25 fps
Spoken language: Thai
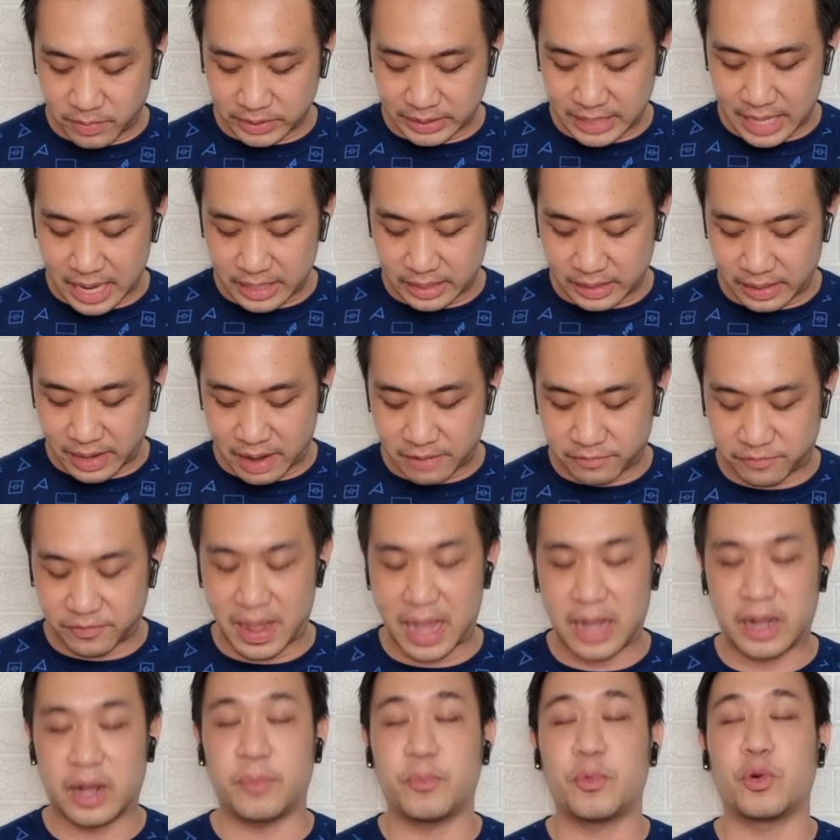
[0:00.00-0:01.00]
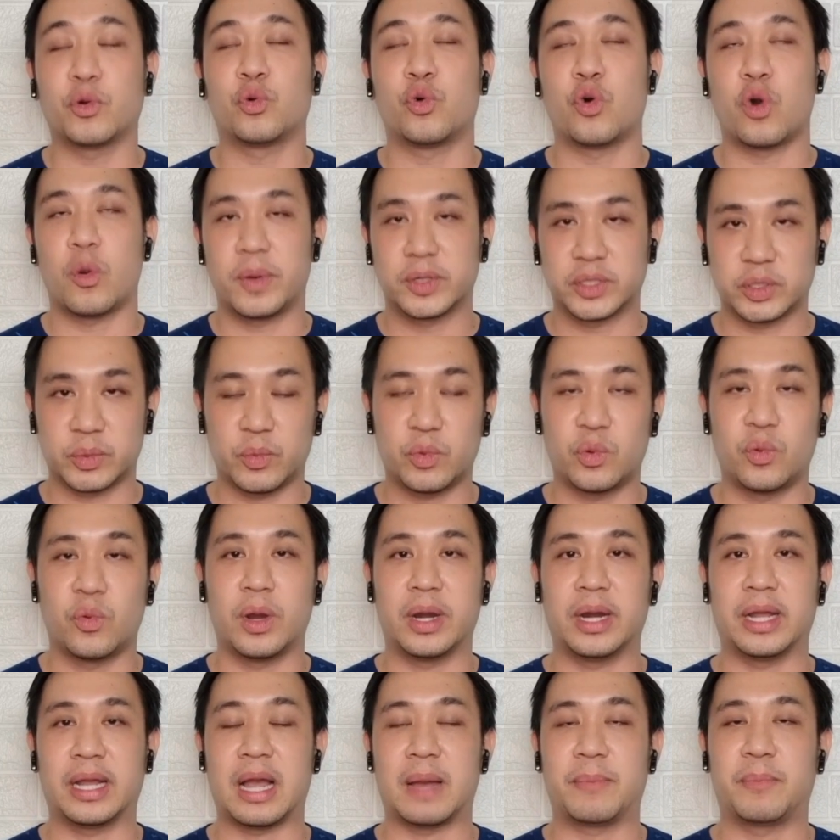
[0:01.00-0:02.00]
อร์ตันดาวฟ้าก็ปวดหัวพอสมควร
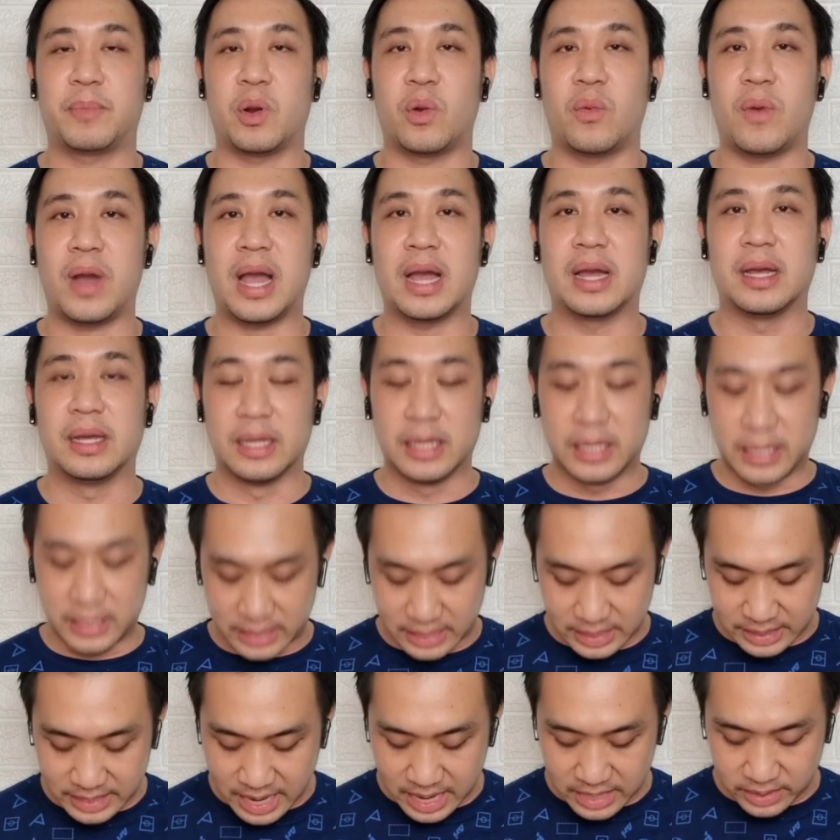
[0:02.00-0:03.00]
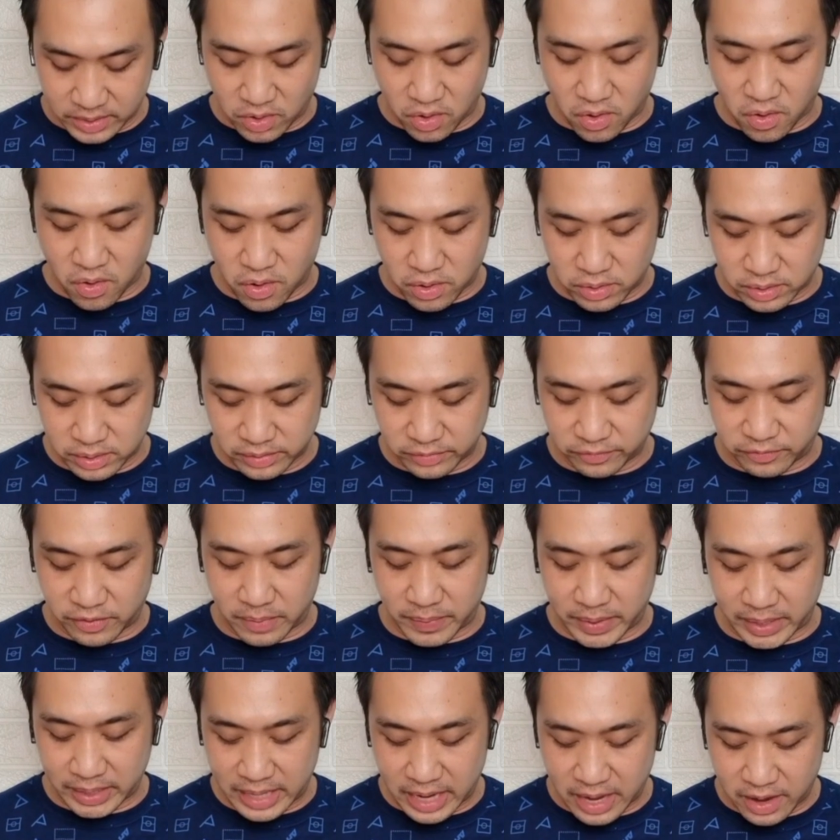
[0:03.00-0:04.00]
นะครับเพราะว่าทางด้านของฟา
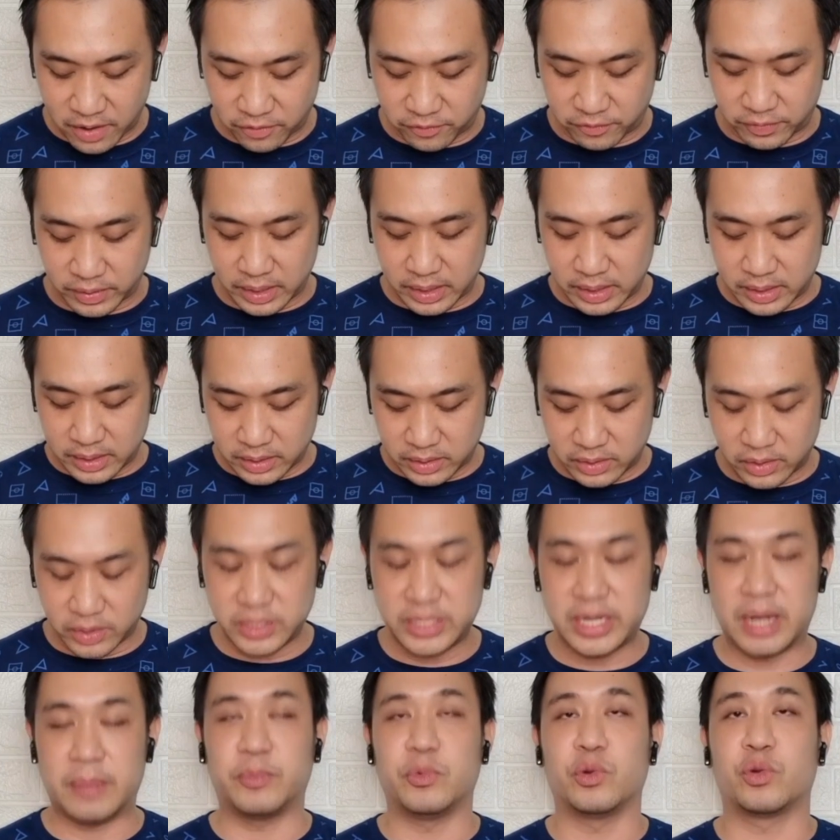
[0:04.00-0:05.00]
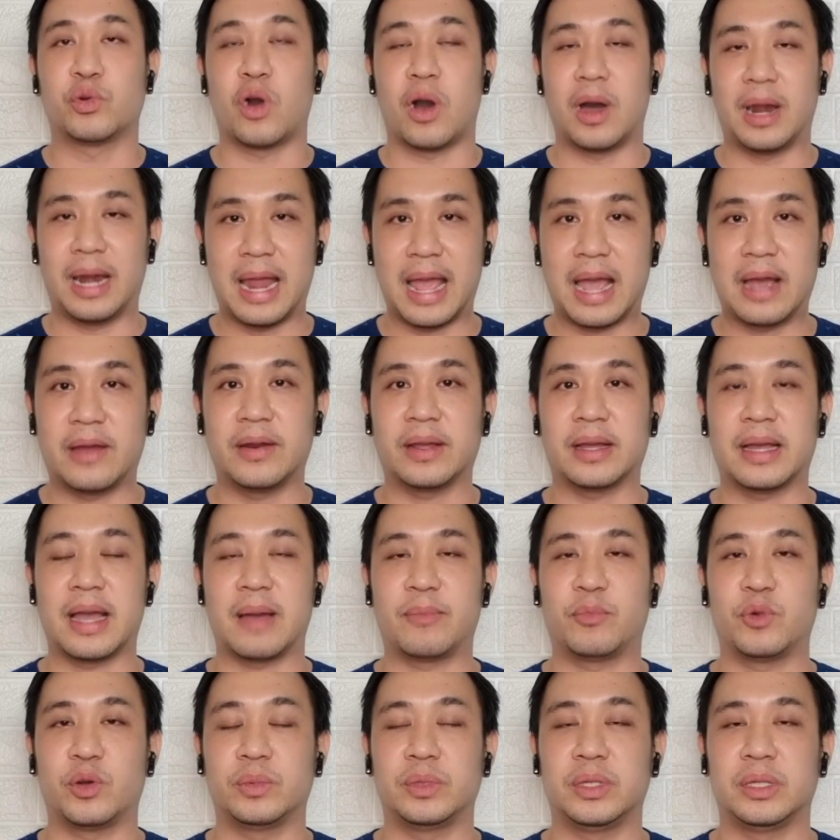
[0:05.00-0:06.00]
บิงเดฟก็เจ็บอยู่ก่อนแล้วนะครับ
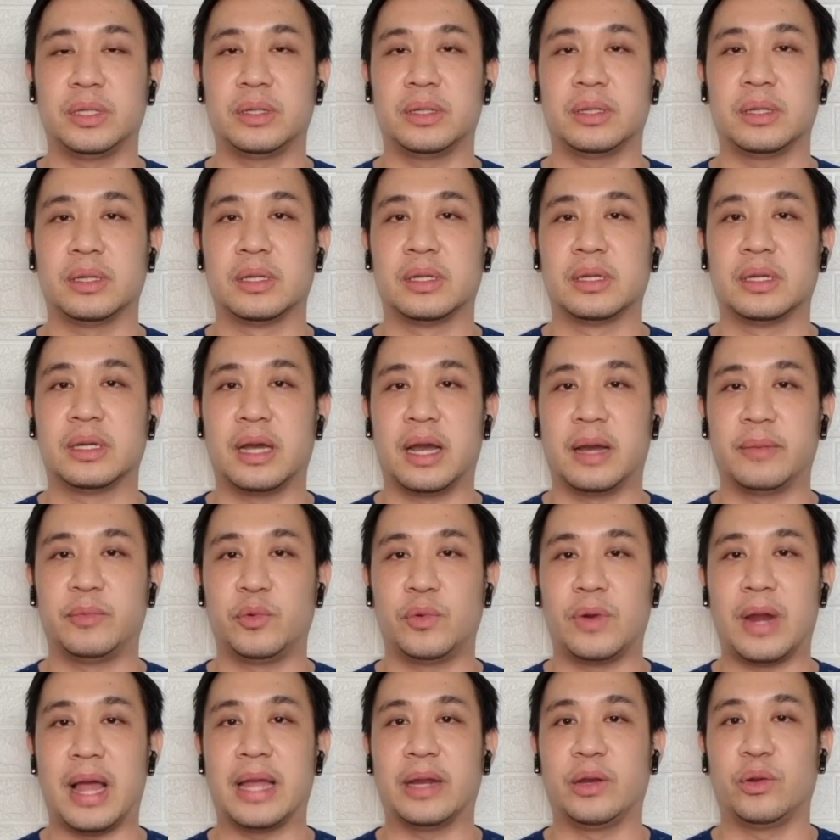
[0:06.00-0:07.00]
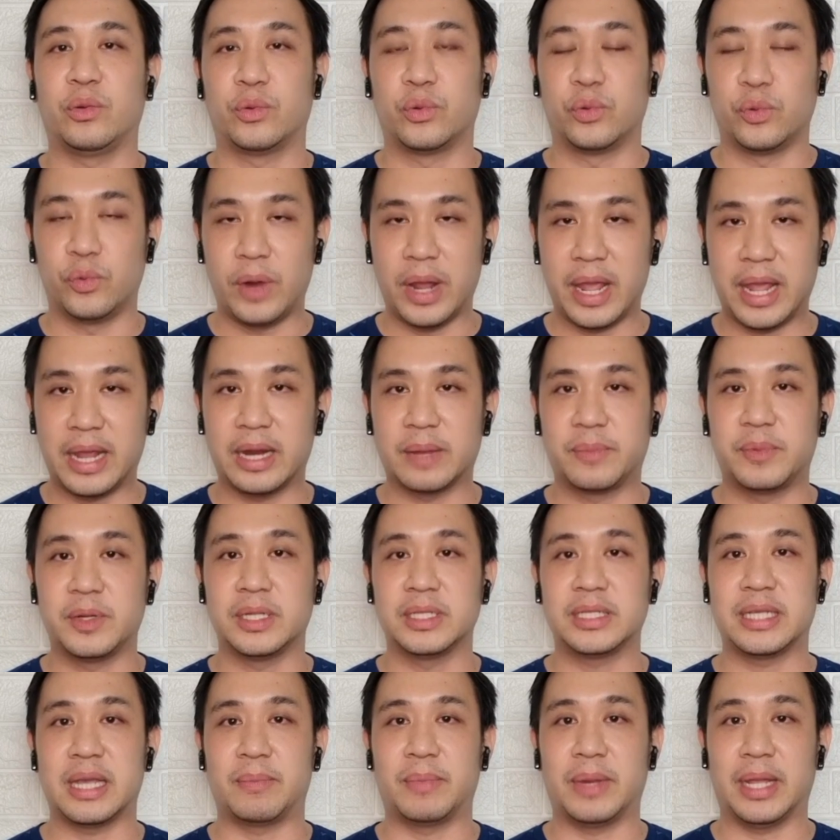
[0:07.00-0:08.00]
รวมถึงอับดุลไลดูคูเร่เนี่ยเพิ่ง
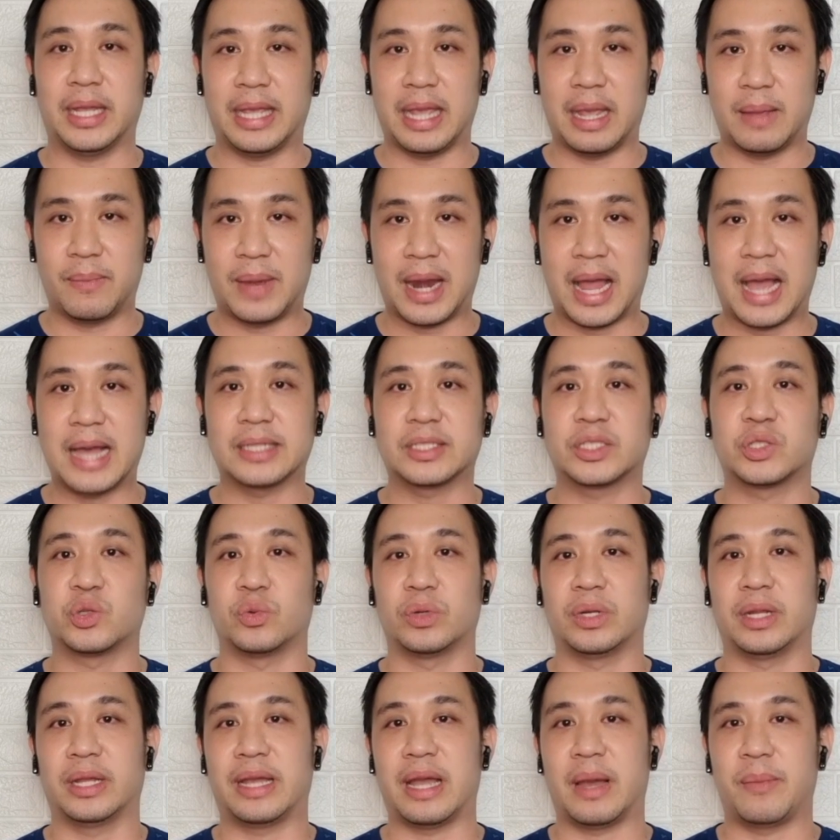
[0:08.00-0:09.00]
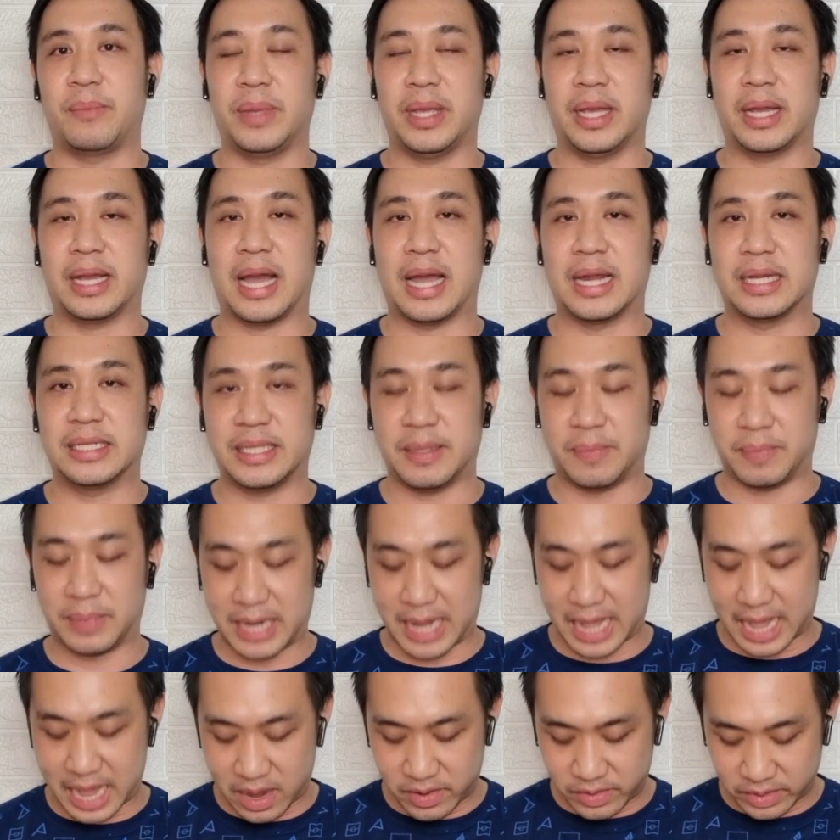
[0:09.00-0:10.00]
เจ็บในเกมล่าสุดนะครับมีอาการเจ็บ
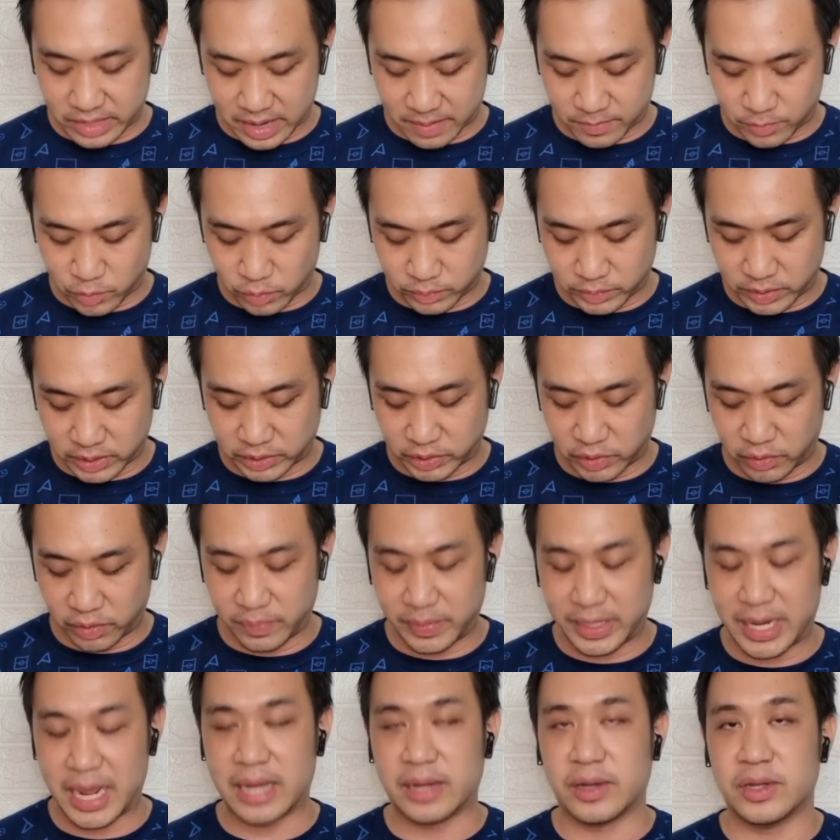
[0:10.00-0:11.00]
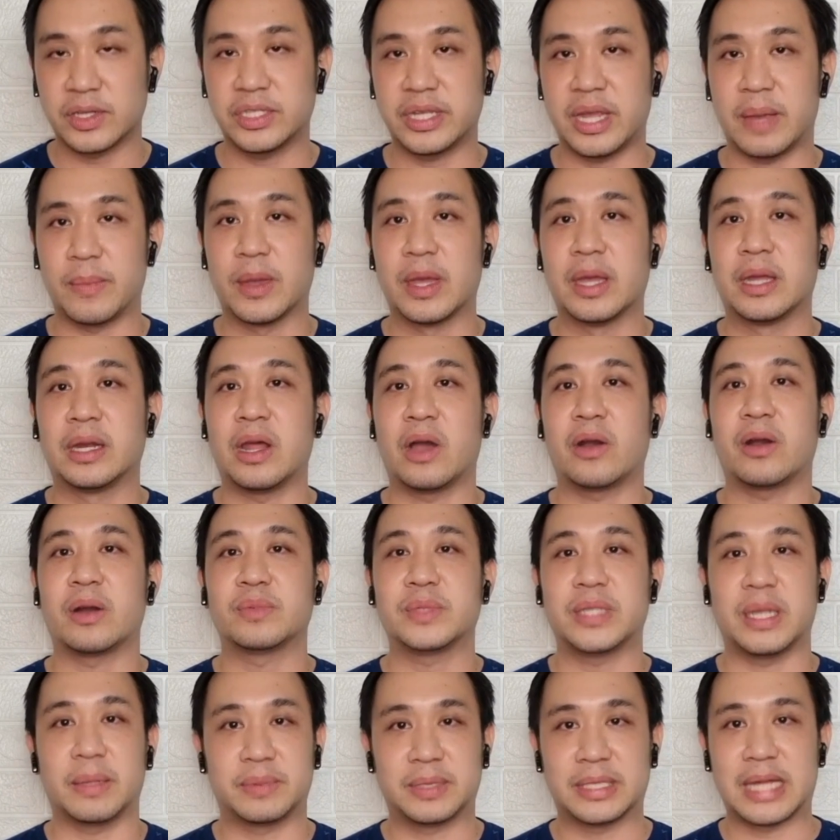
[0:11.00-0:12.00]
เท้านะครับรวมถึงยูริมิน่าก็เจ็บเท่ากับ
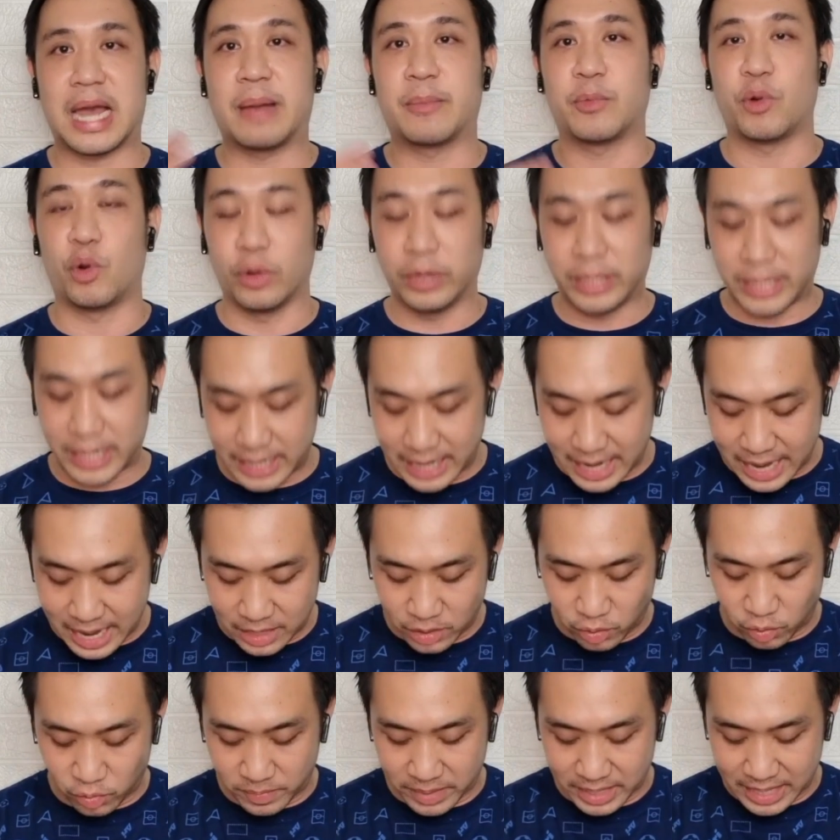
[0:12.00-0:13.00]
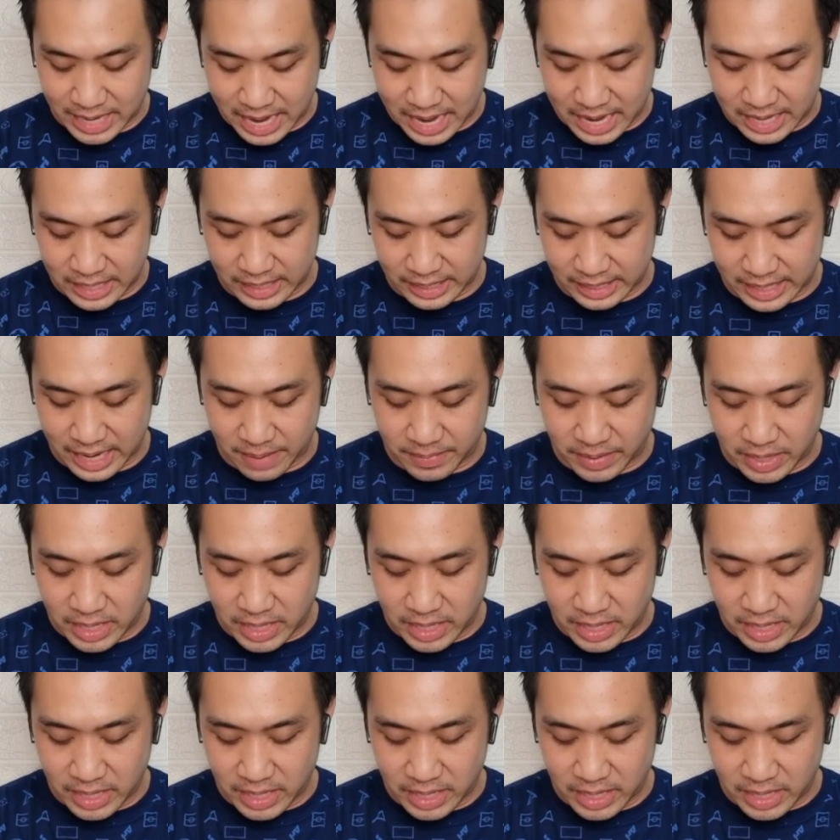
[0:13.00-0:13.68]
เจ็บ 3 คนแน่ๆลงไม่ได้นะครับ